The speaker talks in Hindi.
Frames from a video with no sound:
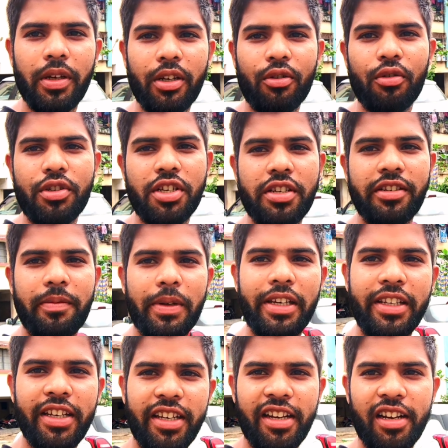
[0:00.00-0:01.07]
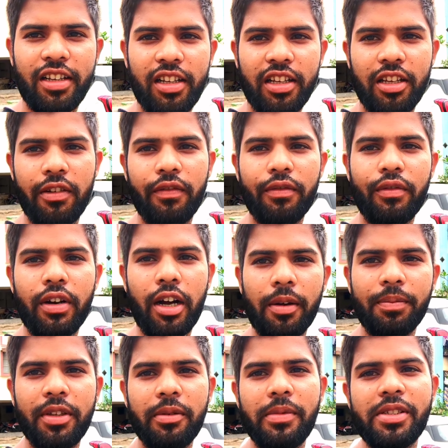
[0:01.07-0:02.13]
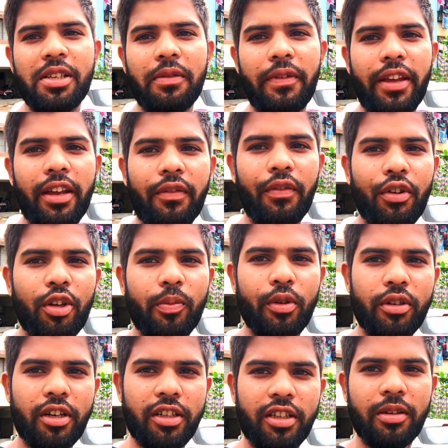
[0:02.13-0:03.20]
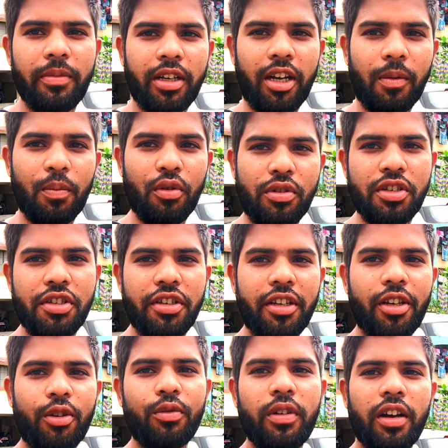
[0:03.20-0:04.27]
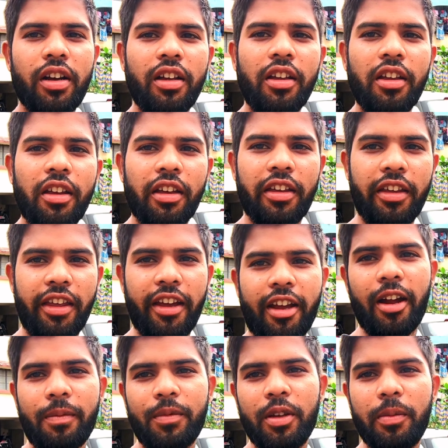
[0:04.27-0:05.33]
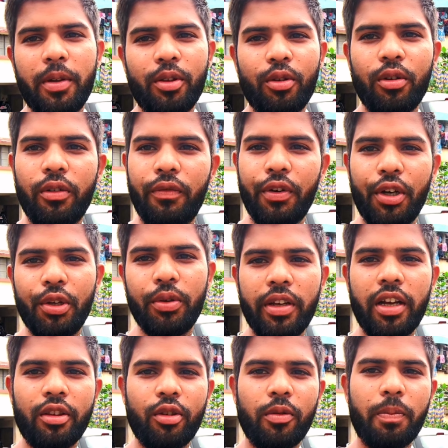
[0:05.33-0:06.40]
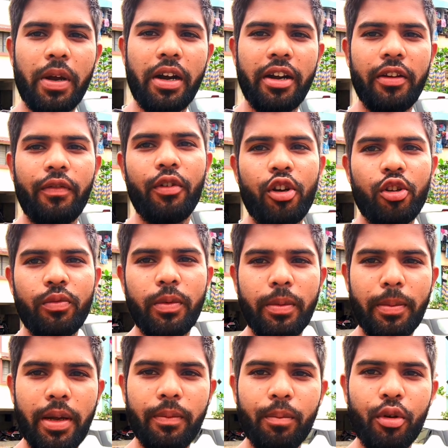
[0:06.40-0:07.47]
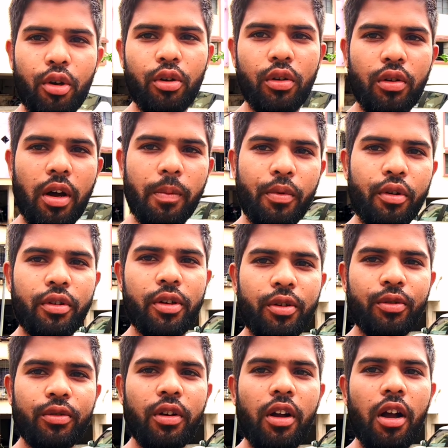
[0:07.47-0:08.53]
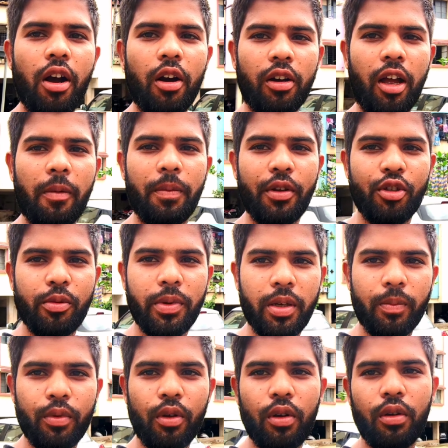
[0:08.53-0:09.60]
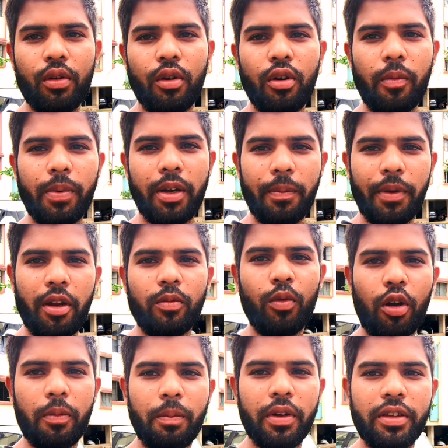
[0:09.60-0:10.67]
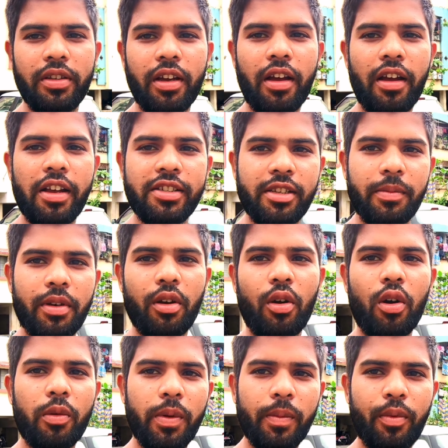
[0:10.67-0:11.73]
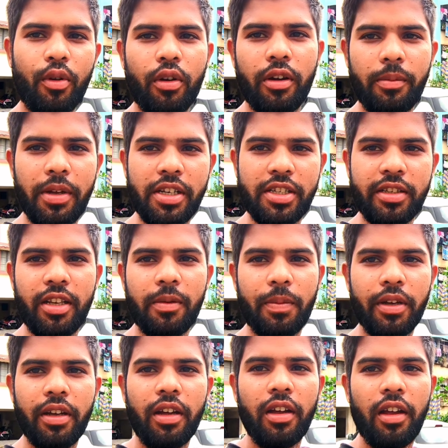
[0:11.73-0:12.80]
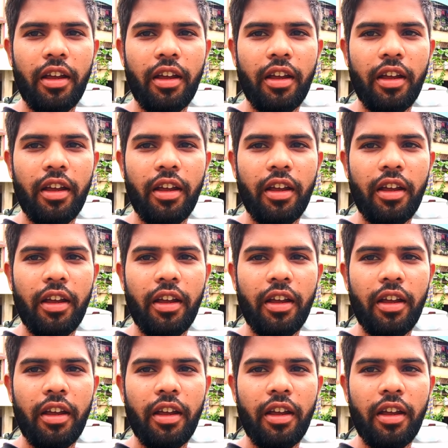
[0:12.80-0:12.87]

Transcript: मैं कोशिश ये पहले ये रहा था कि हफ्ते में सिर्फ एक वीडियो अपलोड करता था मगर आप कोशिश ये करूंगा कि एक हफ्ते में दो वीडियो या तो पर डे वीडियो में मैं ब्लॉग अपलोड करूँ और आपने जो मेरे ब्लॉग को अपना प्यार मोहब्बत दिया ऐसे मेरे और भी ब्लॉग है मेरे चैनल पर